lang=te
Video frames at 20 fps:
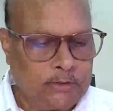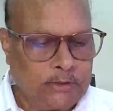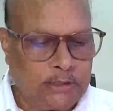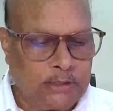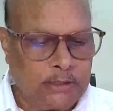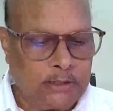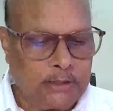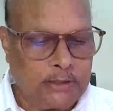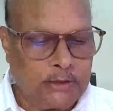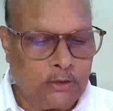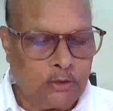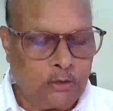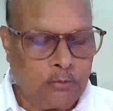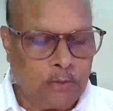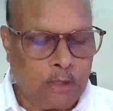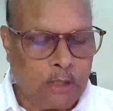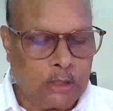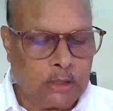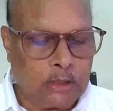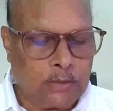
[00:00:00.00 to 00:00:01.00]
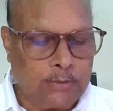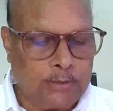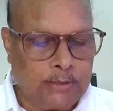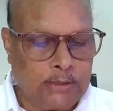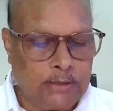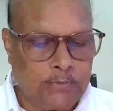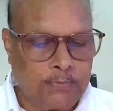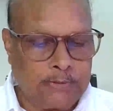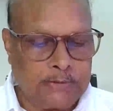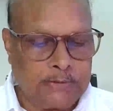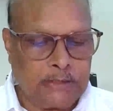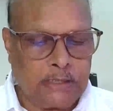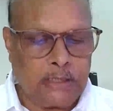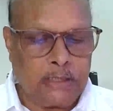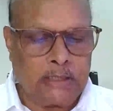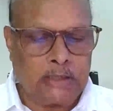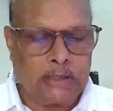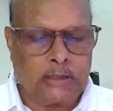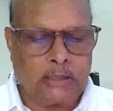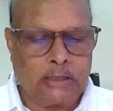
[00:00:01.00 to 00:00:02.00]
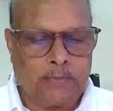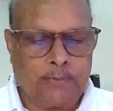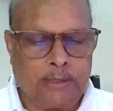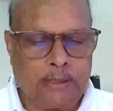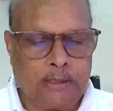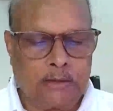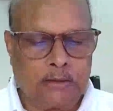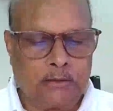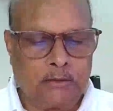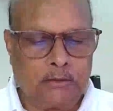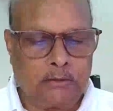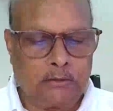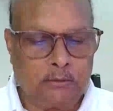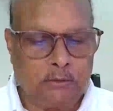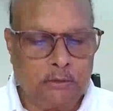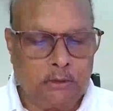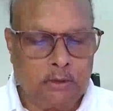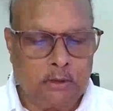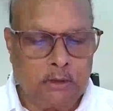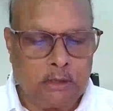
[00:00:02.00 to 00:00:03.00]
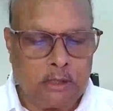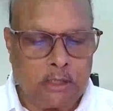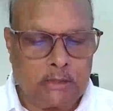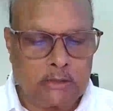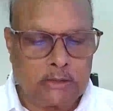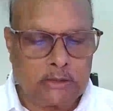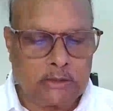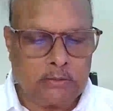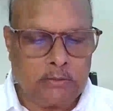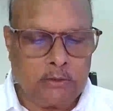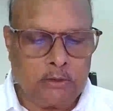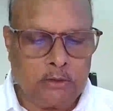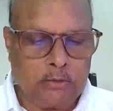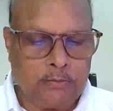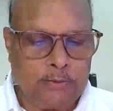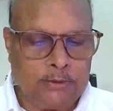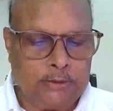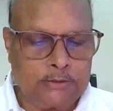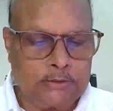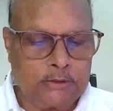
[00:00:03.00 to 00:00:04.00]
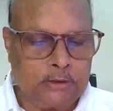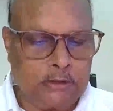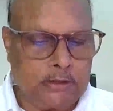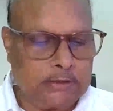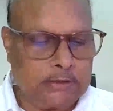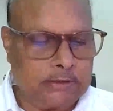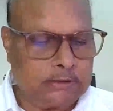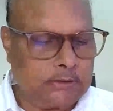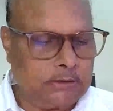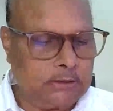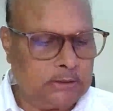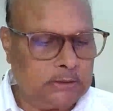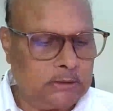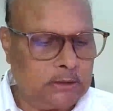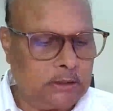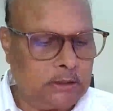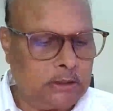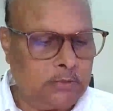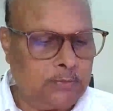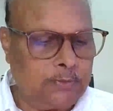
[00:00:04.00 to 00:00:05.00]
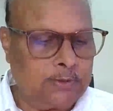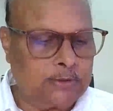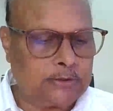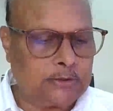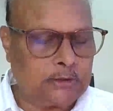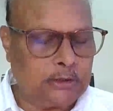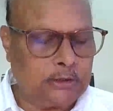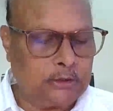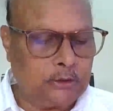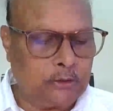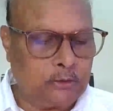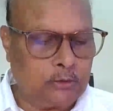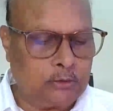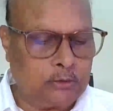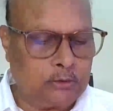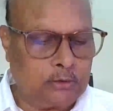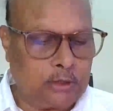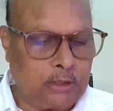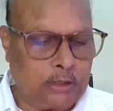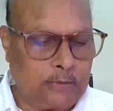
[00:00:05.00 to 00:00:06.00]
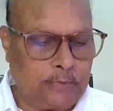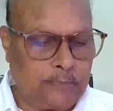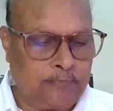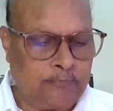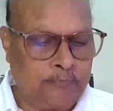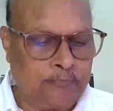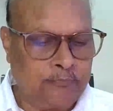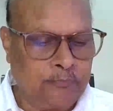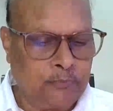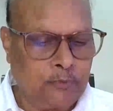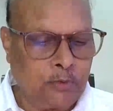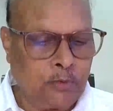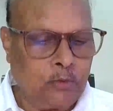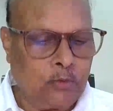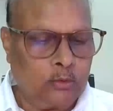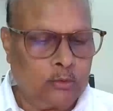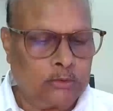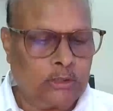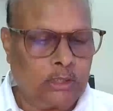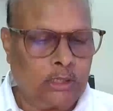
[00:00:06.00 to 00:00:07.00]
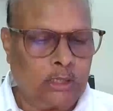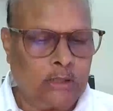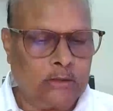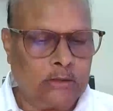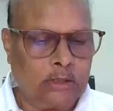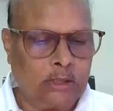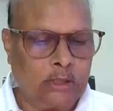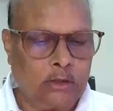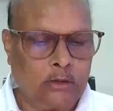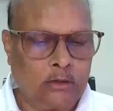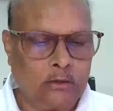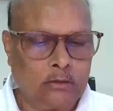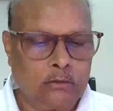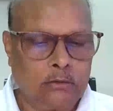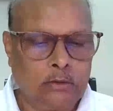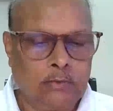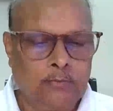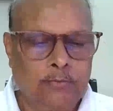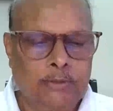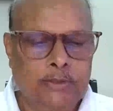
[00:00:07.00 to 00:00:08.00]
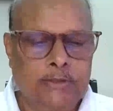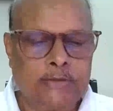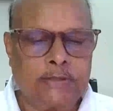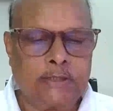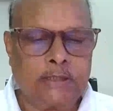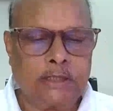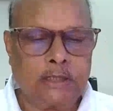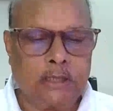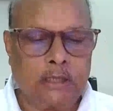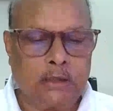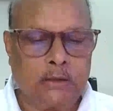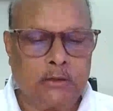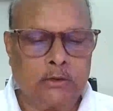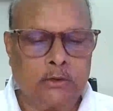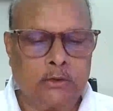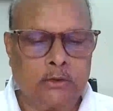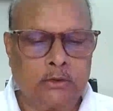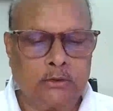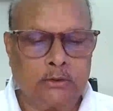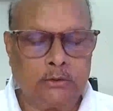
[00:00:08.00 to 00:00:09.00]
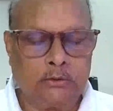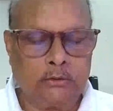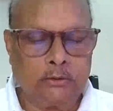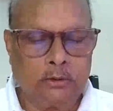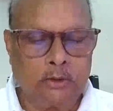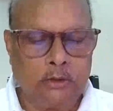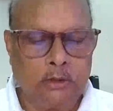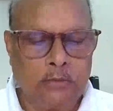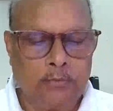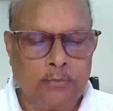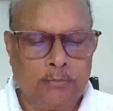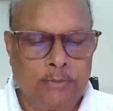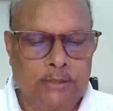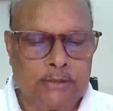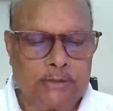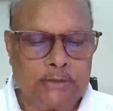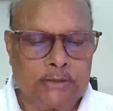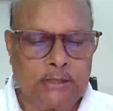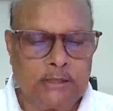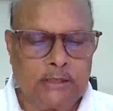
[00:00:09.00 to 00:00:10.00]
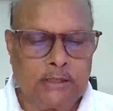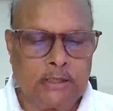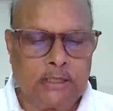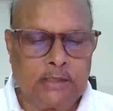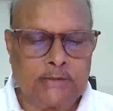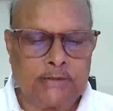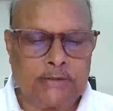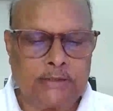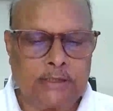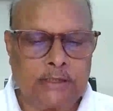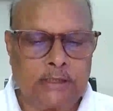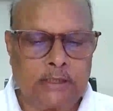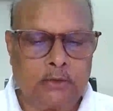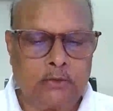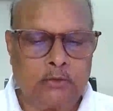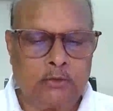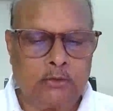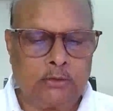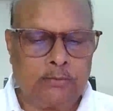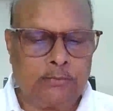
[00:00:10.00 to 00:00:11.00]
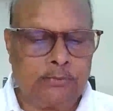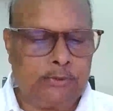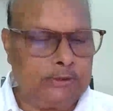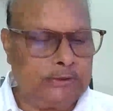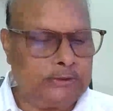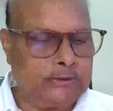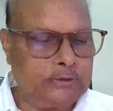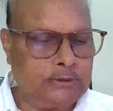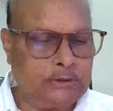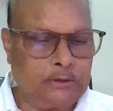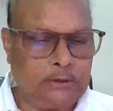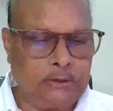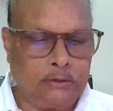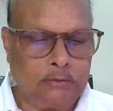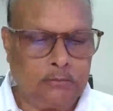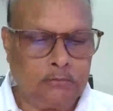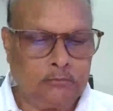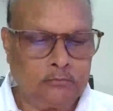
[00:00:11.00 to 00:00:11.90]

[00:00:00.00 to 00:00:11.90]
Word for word: జగన్ రెడ్డి దుర్మార్గమైన ప్రజాకంటక పాలనతో రాష్ట్రంలోని బీసీలు అత్యంత గడ్డు పరిస్థితులు ఎదుర్కొంటున్నారు ఉత్తరాంధ్రలో బీసీలను అణగదొక్కుతూ బీసీలకు రాజకీయంగా గుర్తింపు ఇచ్చింది